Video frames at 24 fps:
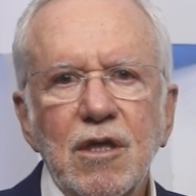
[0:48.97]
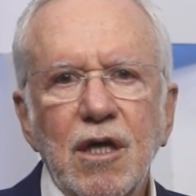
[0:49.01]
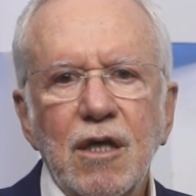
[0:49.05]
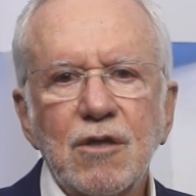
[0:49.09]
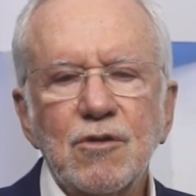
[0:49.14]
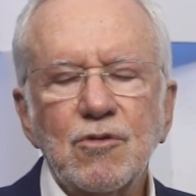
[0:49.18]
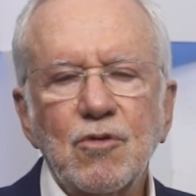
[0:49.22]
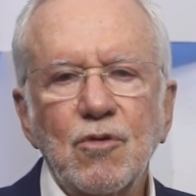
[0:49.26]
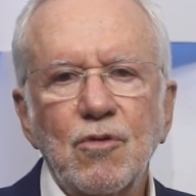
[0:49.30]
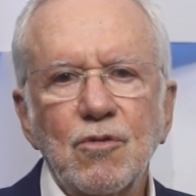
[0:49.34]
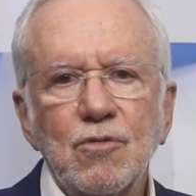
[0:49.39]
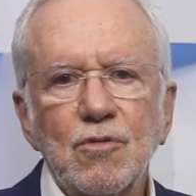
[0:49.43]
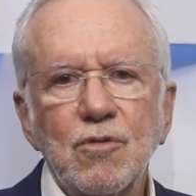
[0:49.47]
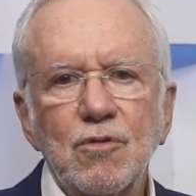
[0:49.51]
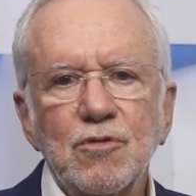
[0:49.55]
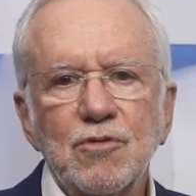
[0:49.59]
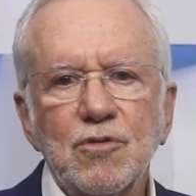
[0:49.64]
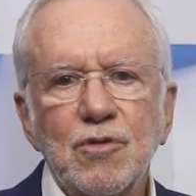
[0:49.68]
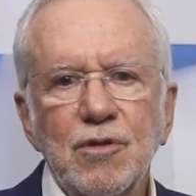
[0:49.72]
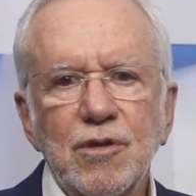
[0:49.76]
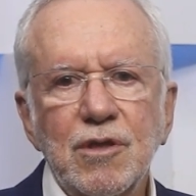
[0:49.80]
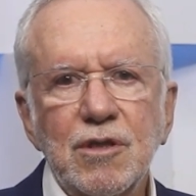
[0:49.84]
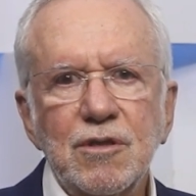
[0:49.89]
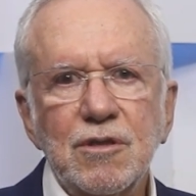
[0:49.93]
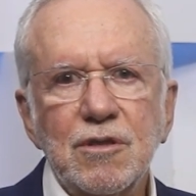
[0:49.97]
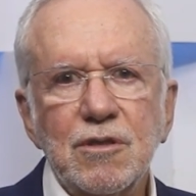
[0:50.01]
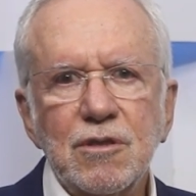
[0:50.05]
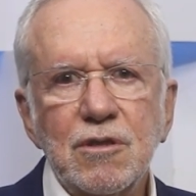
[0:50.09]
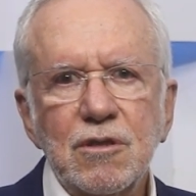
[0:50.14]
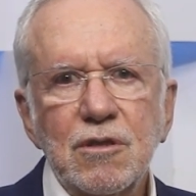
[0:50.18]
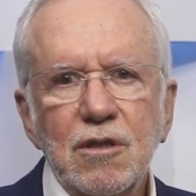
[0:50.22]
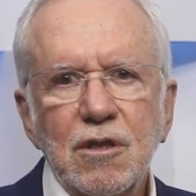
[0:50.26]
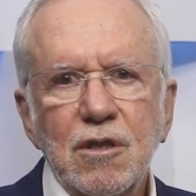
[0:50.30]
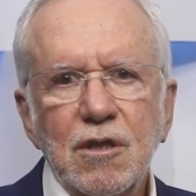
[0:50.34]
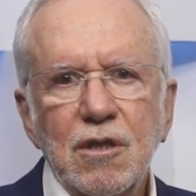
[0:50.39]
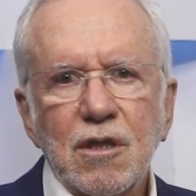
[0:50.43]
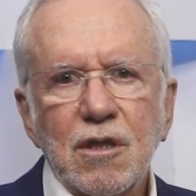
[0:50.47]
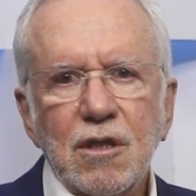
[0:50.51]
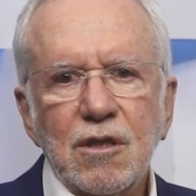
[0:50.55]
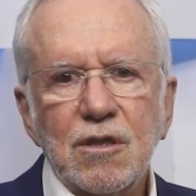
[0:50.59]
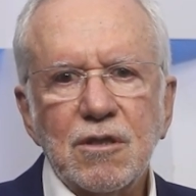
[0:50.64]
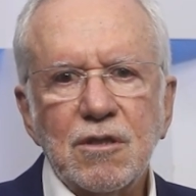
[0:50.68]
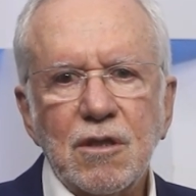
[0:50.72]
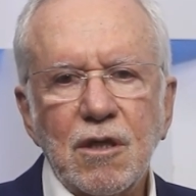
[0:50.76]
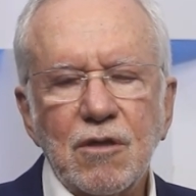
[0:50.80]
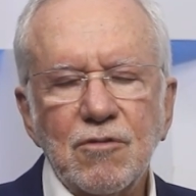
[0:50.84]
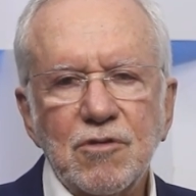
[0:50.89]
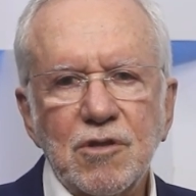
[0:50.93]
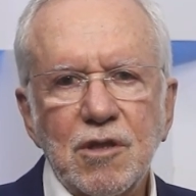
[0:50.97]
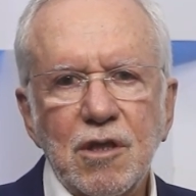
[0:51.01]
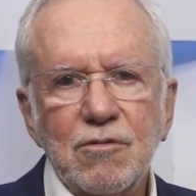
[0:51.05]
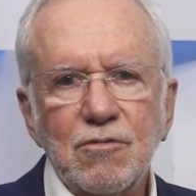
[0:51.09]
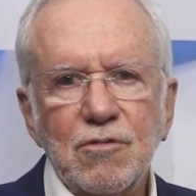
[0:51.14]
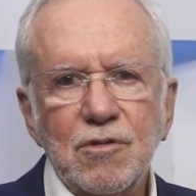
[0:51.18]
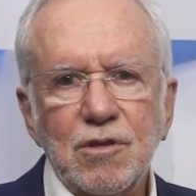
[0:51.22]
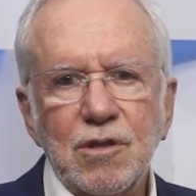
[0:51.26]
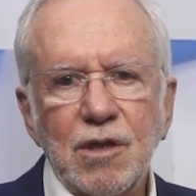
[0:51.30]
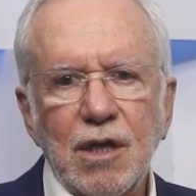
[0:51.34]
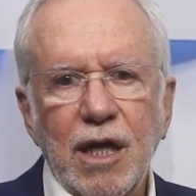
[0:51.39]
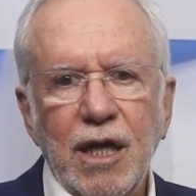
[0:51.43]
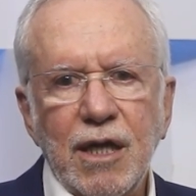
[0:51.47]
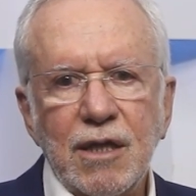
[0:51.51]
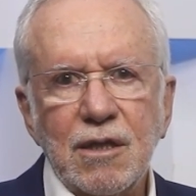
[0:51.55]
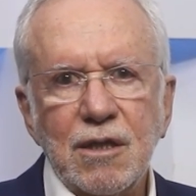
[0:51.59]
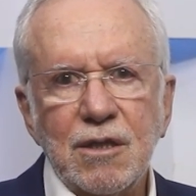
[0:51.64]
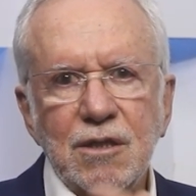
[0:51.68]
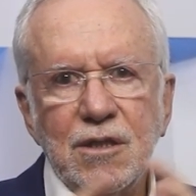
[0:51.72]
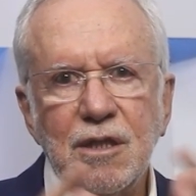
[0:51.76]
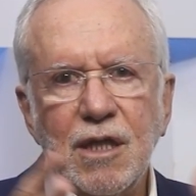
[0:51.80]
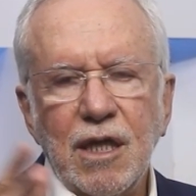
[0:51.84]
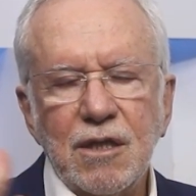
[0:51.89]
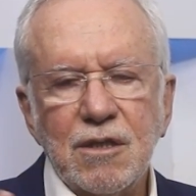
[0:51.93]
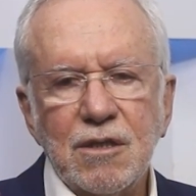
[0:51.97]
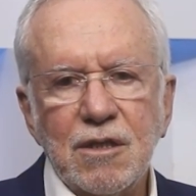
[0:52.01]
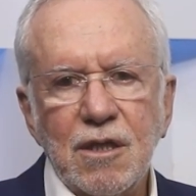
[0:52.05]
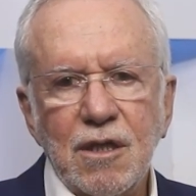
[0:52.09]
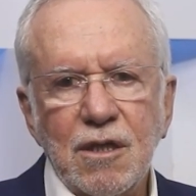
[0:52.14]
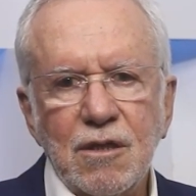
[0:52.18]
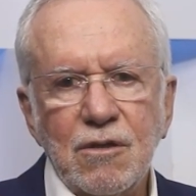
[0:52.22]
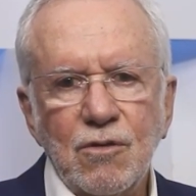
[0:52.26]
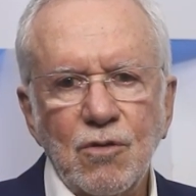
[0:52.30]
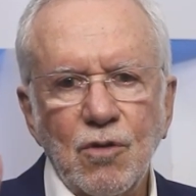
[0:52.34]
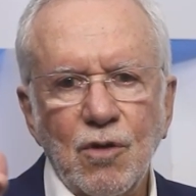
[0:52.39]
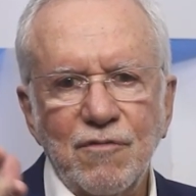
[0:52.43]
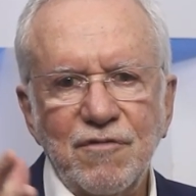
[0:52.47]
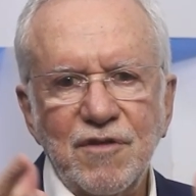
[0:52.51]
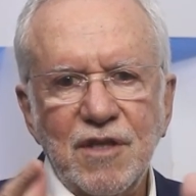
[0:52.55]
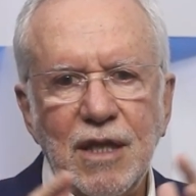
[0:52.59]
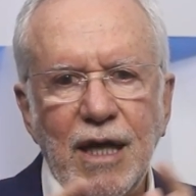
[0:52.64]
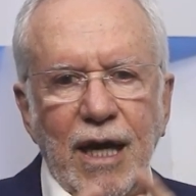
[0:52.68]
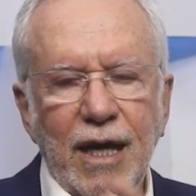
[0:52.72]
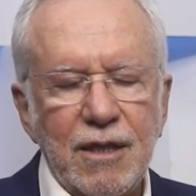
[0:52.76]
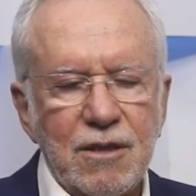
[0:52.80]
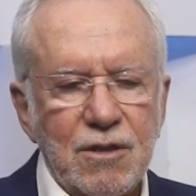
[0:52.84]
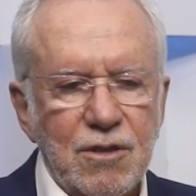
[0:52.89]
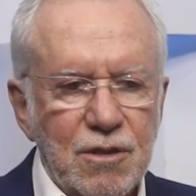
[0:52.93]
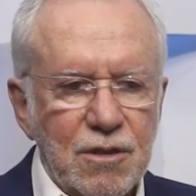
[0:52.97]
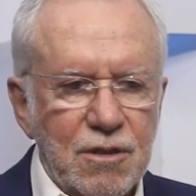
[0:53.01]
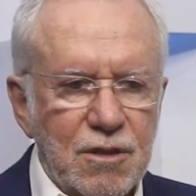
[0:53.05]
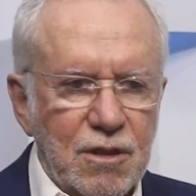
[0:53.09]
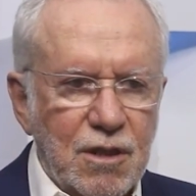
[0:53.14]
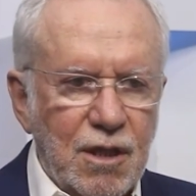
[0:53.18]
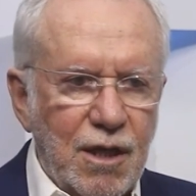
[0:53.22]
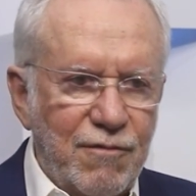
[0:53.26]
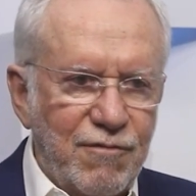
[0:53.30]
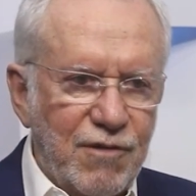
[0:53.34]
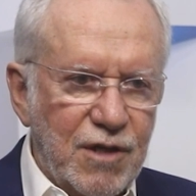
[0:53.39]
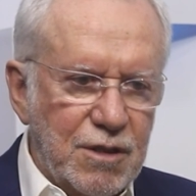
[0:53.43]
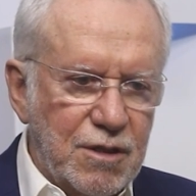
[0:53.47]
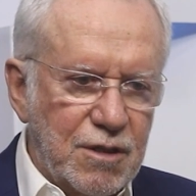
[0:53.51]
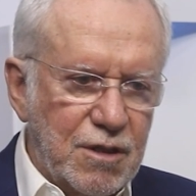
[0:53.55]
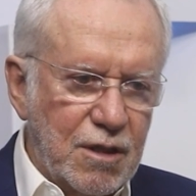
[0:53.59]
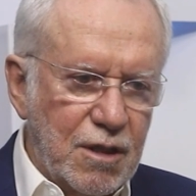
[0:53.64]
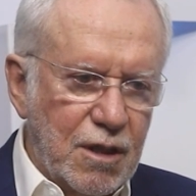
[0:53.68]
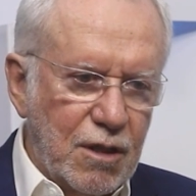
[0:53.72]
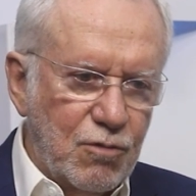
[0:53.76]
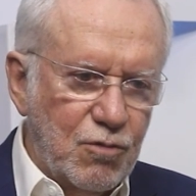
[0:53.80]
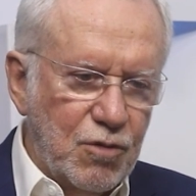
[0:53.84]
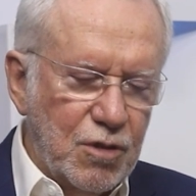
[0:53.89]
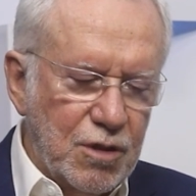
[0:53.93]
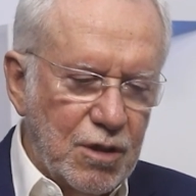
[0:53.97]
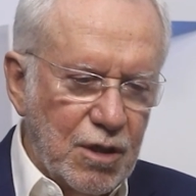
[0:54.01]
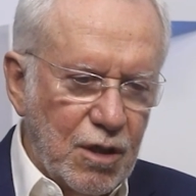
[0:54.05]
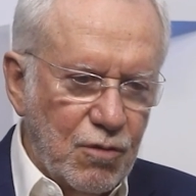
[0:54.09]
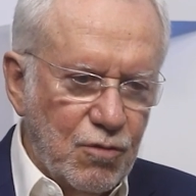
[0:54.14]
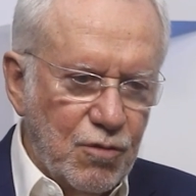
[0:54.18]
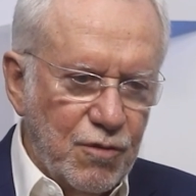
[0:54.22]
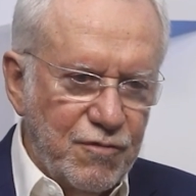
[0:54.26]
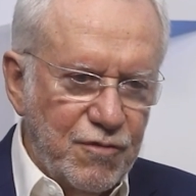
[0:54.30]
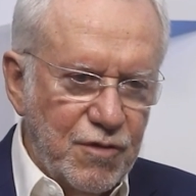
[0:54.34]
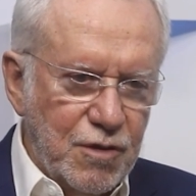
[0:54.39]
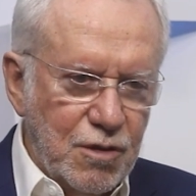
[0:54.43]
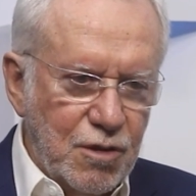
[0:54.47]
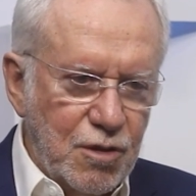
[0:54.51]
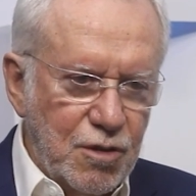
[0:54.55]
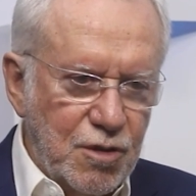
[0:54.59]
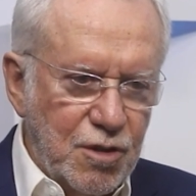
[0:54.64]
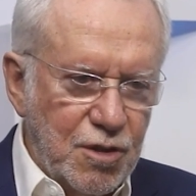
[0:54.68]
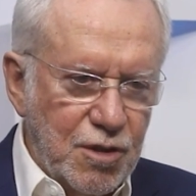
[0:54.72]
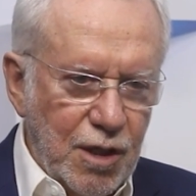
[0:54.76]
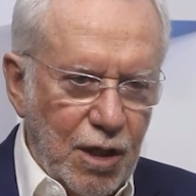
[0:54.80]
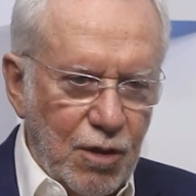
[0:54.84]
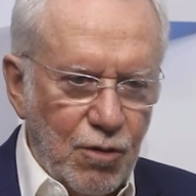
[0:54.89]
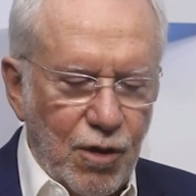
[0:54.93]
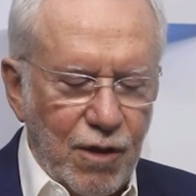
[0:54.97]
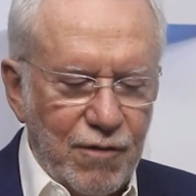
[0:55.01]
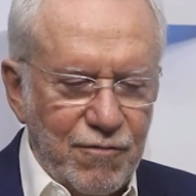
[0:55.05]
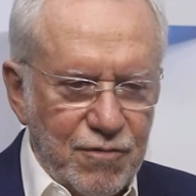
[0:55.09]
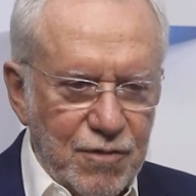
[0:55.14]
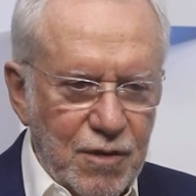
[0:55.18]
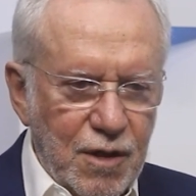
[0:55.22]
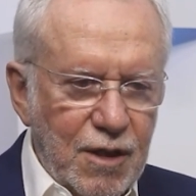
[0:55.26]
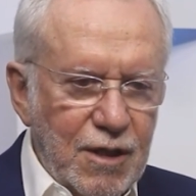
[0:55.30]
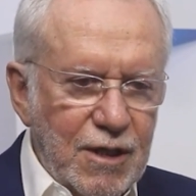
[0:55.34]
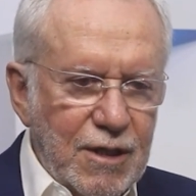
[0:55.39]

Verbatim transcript: as conclusões que estão sendo tiradas dessa novidade, que é a vacina contra a Covid-19.